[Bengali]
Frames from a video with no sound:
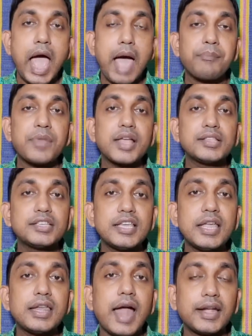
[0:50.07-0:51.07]
আমরা যে
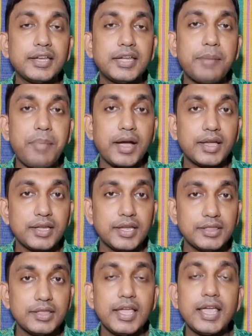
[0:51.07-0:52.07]
লাঠিটা পাখিকে
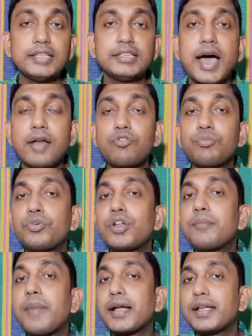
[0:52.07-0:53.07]
দেই যার উপরে
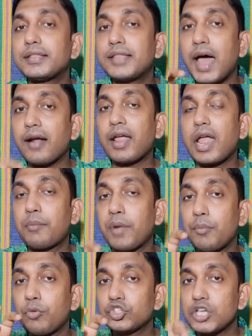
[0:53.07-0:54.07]
পাখি দাঁড়ায় বা
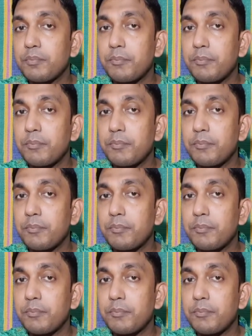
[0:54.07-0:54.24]
বসে